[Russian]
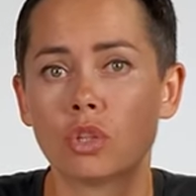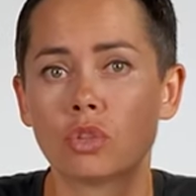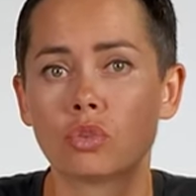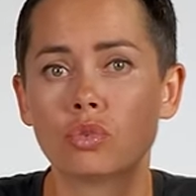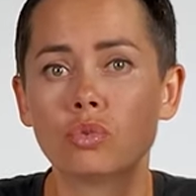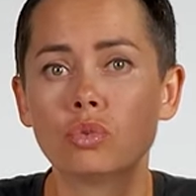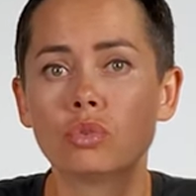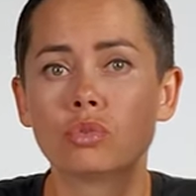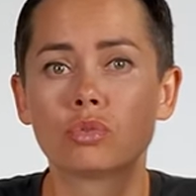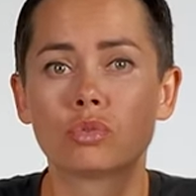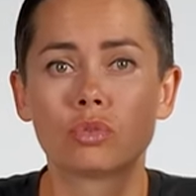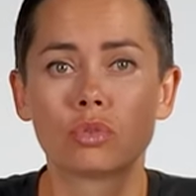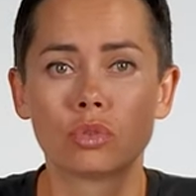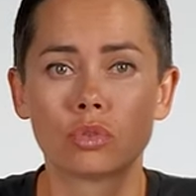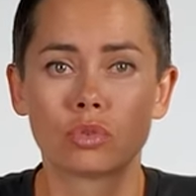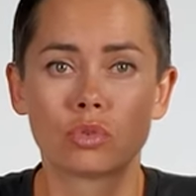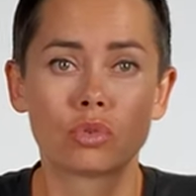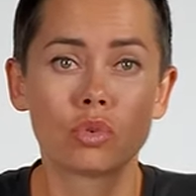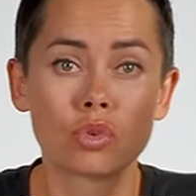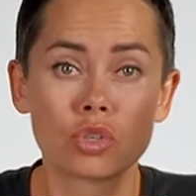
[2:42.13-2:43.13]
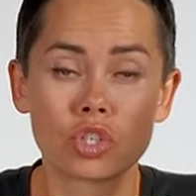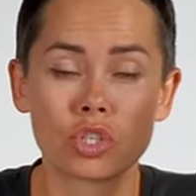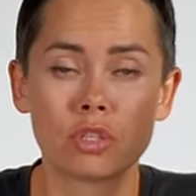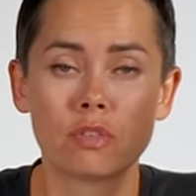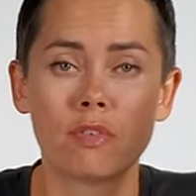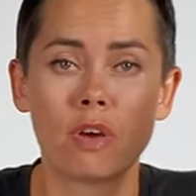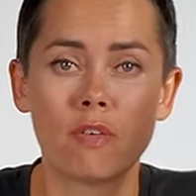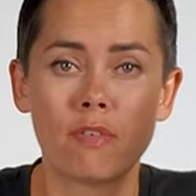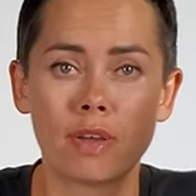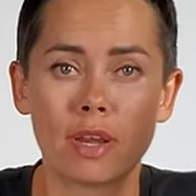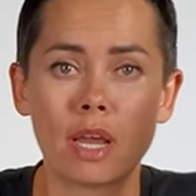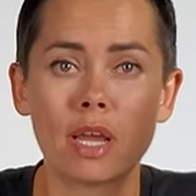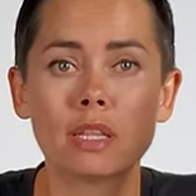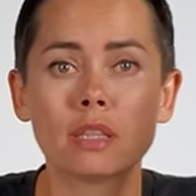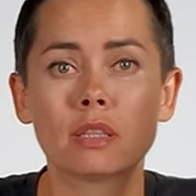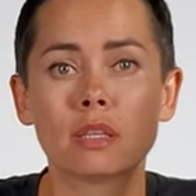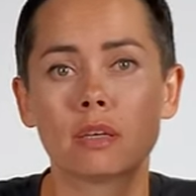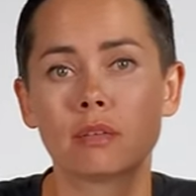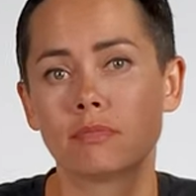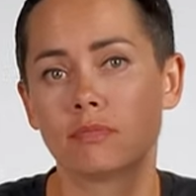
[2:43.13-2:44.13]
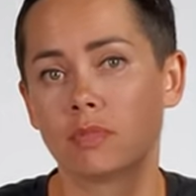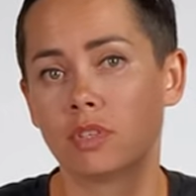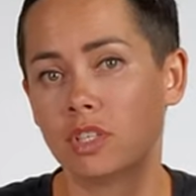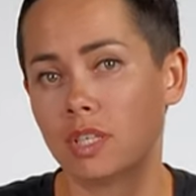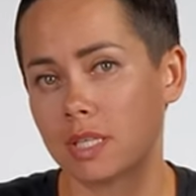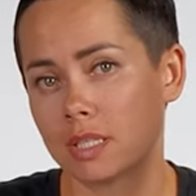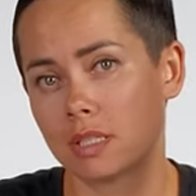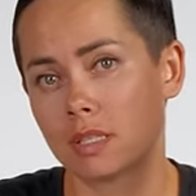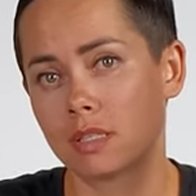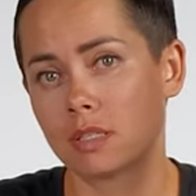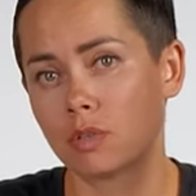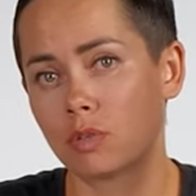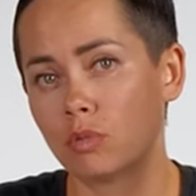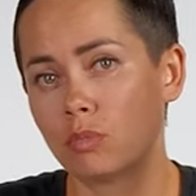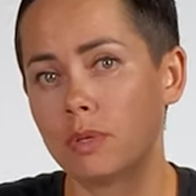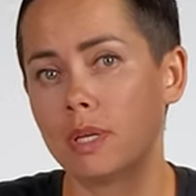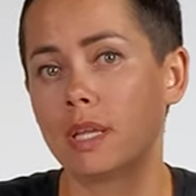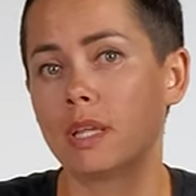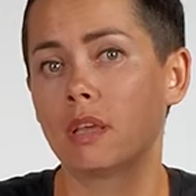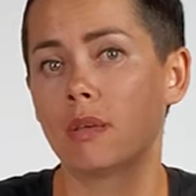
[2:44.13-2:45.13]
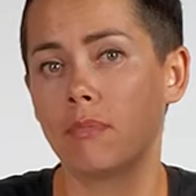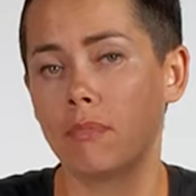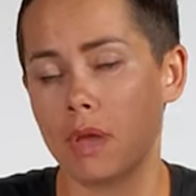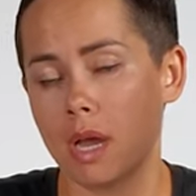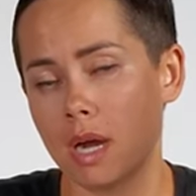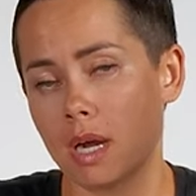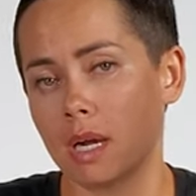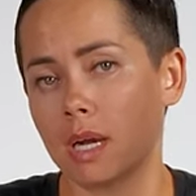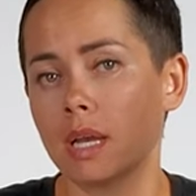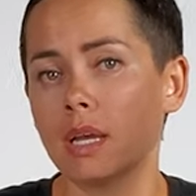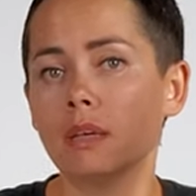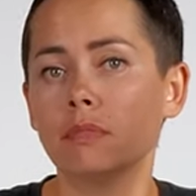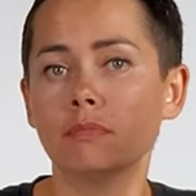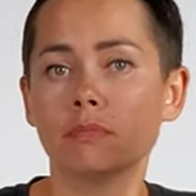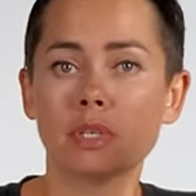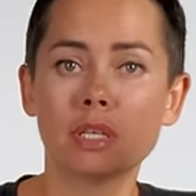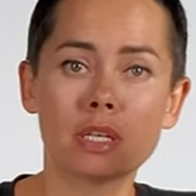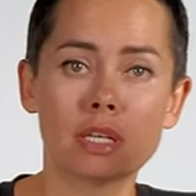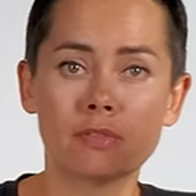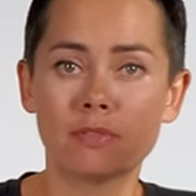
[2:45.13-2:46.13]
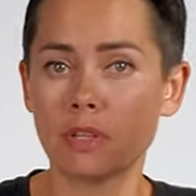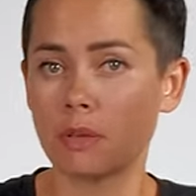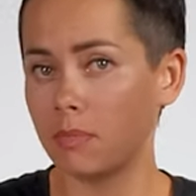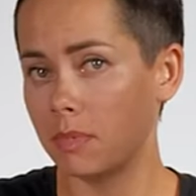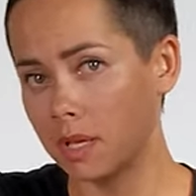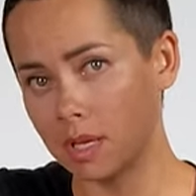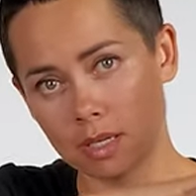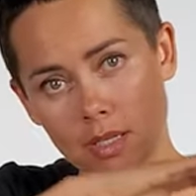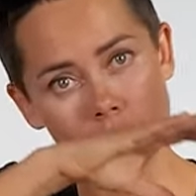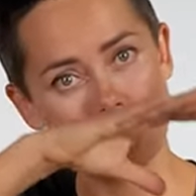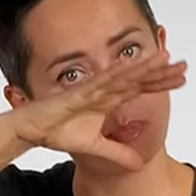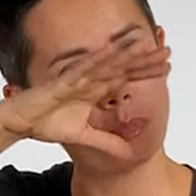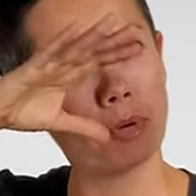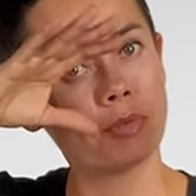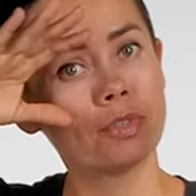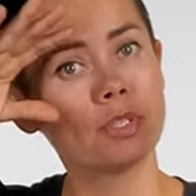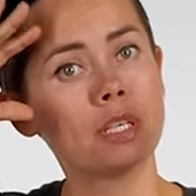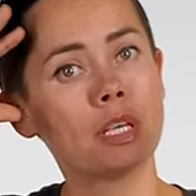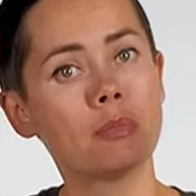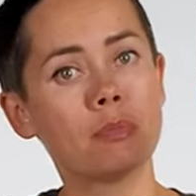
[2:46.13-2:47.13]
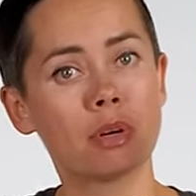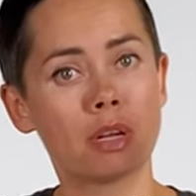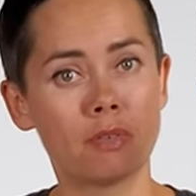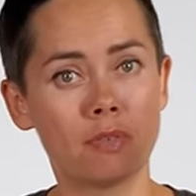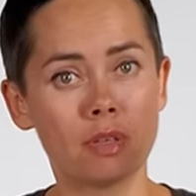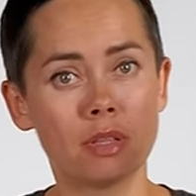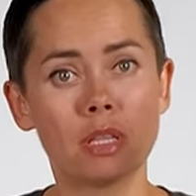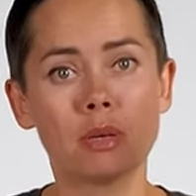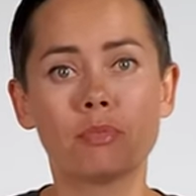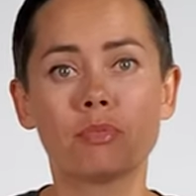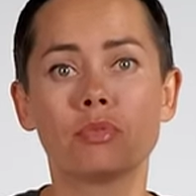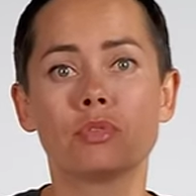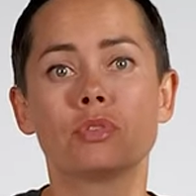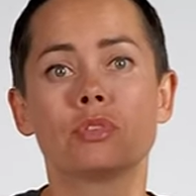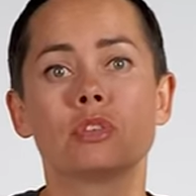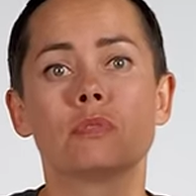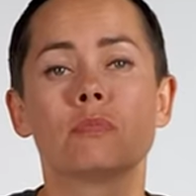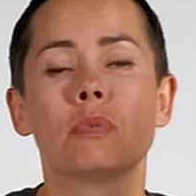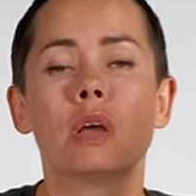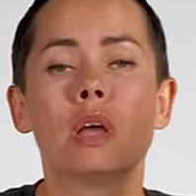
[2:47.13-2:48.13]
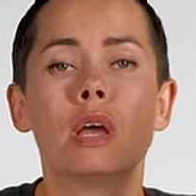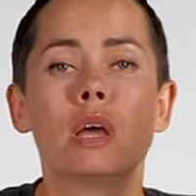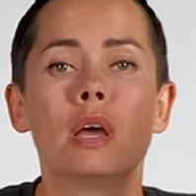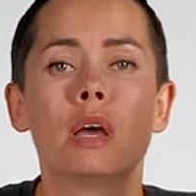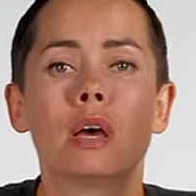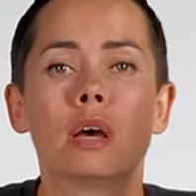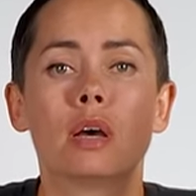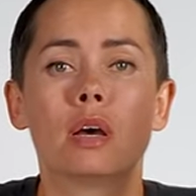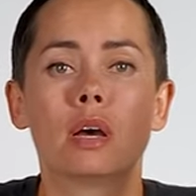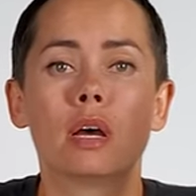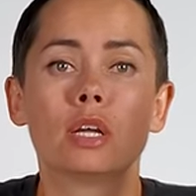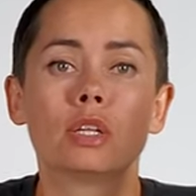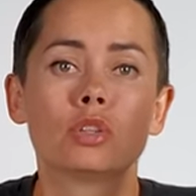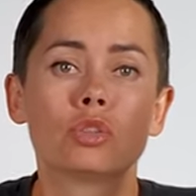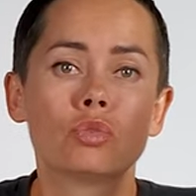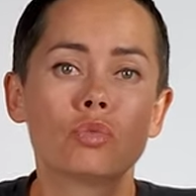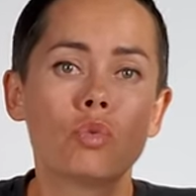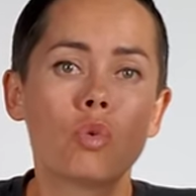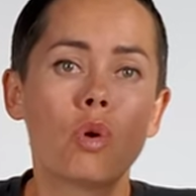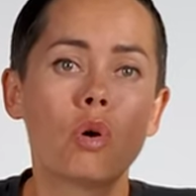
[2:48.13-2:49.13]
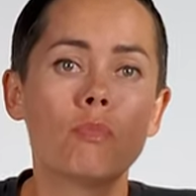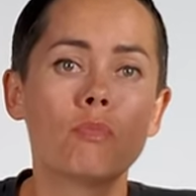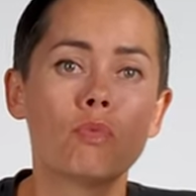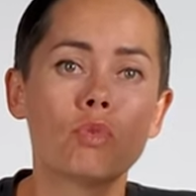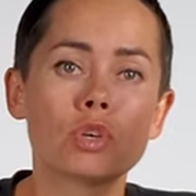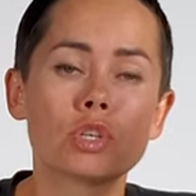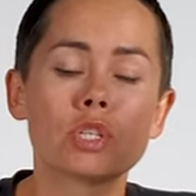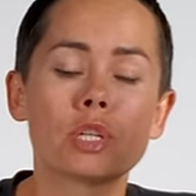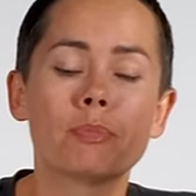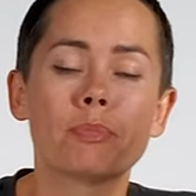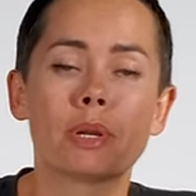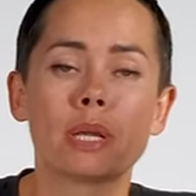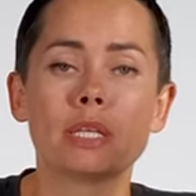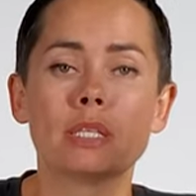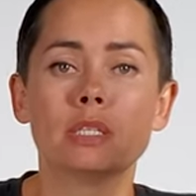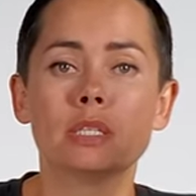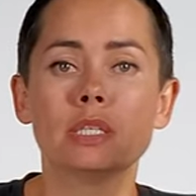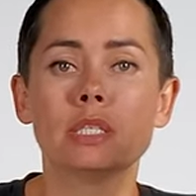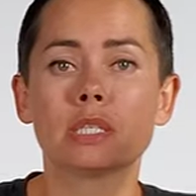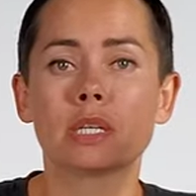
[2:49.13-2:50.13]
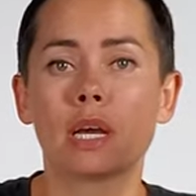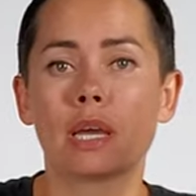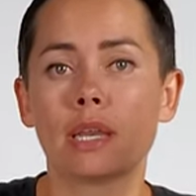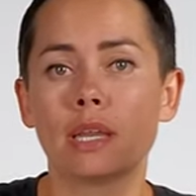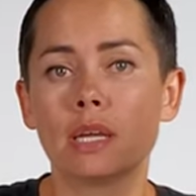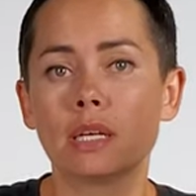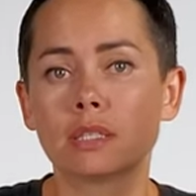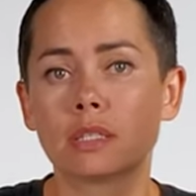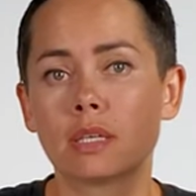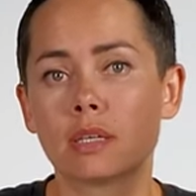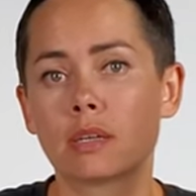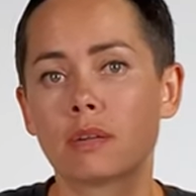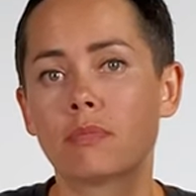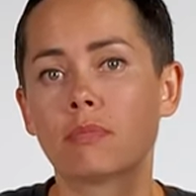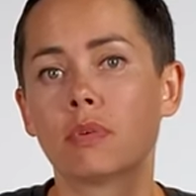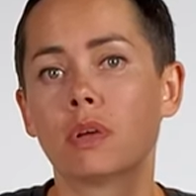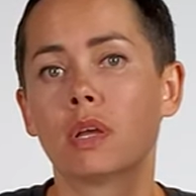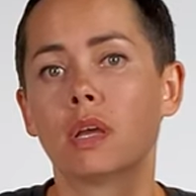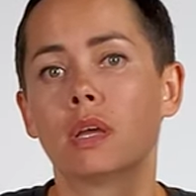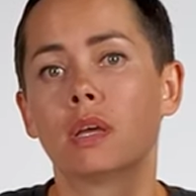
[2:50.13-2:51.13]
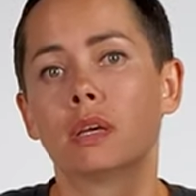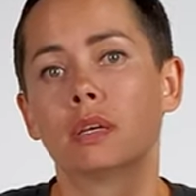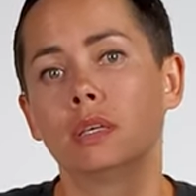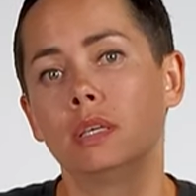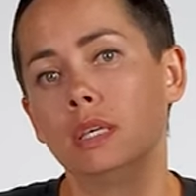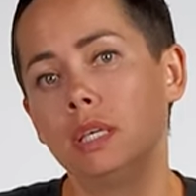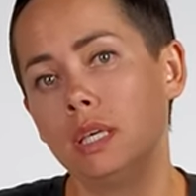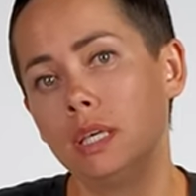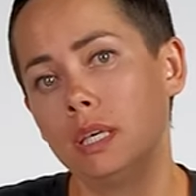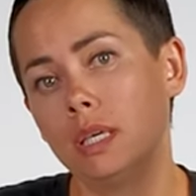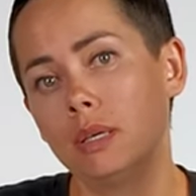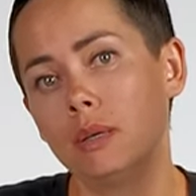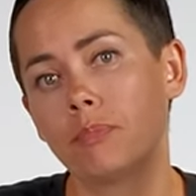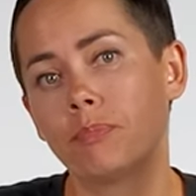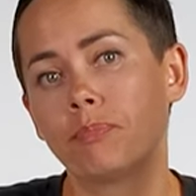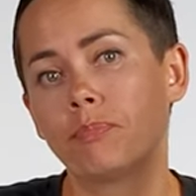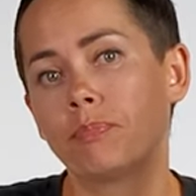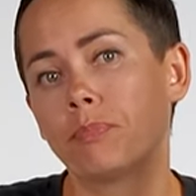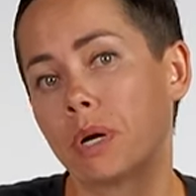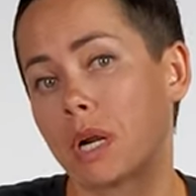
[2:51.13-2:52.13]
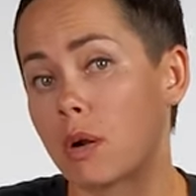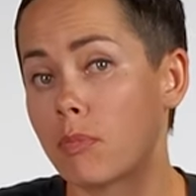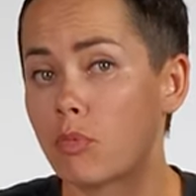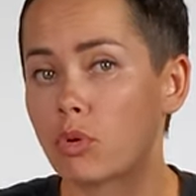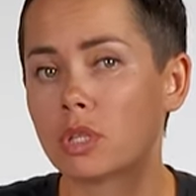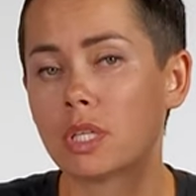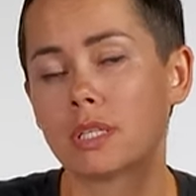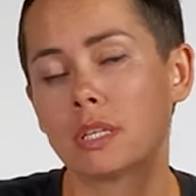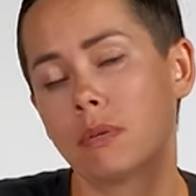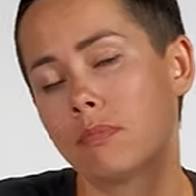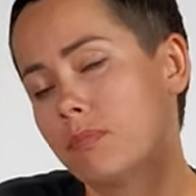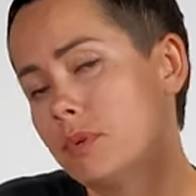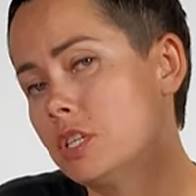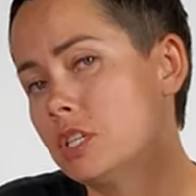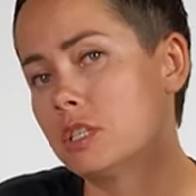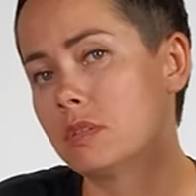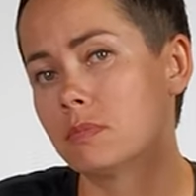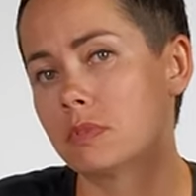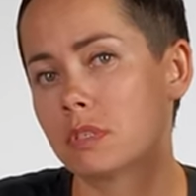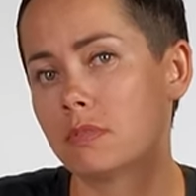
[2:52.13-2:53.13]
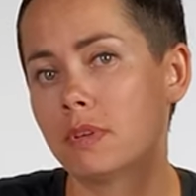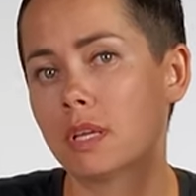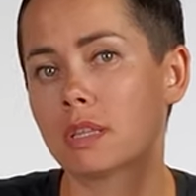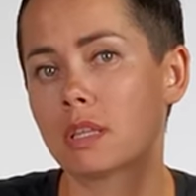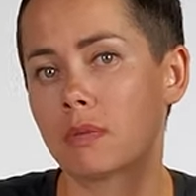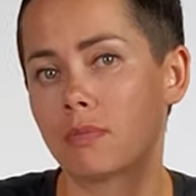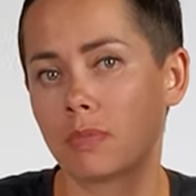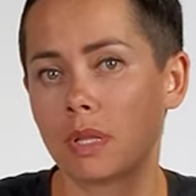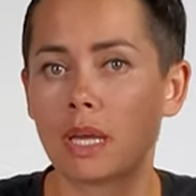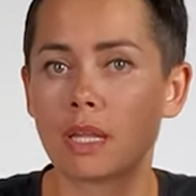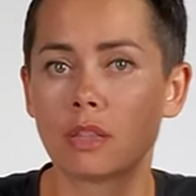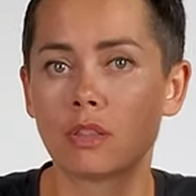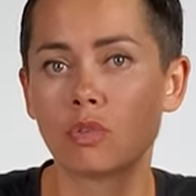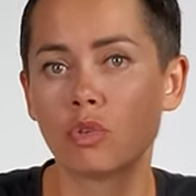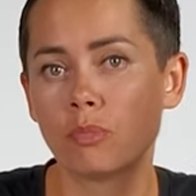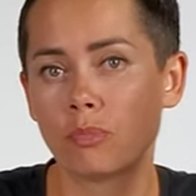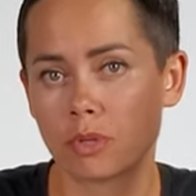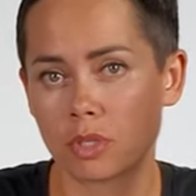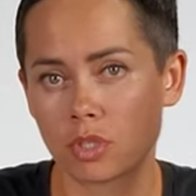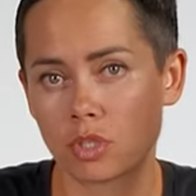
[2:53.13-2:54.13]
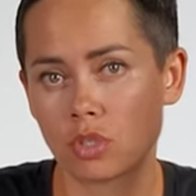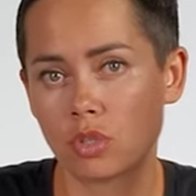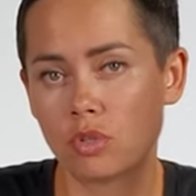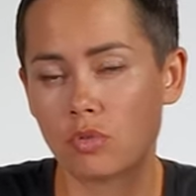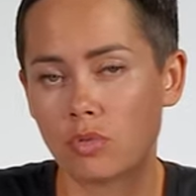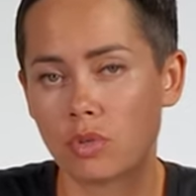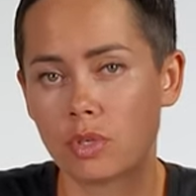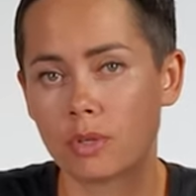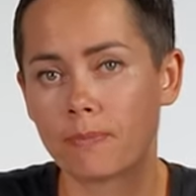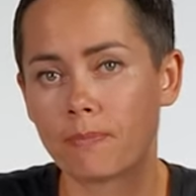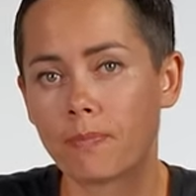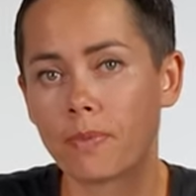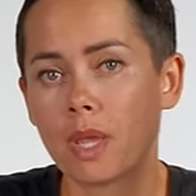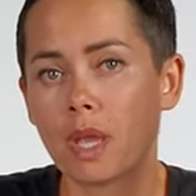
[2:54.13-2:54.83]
Тут э, тоже два варианта. Если заглубление мягкое и равномерное по всей брови, допустим, а, то можно пройтись корректором и поработать обычным цветом на одной процедуре.